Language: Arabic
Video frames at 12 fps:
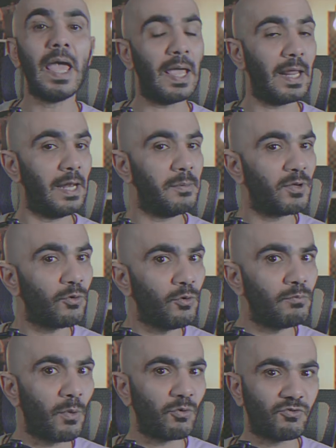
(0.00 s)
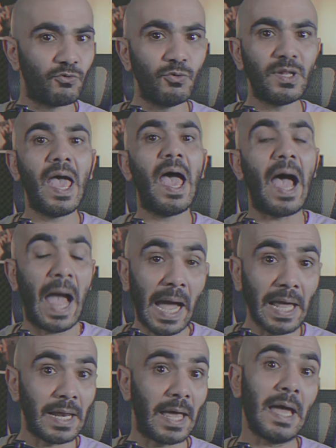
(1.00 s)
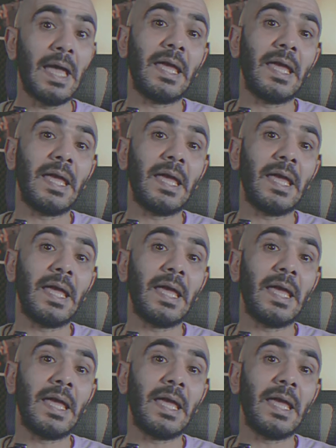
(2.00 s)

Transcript: اللي بيكون موجود على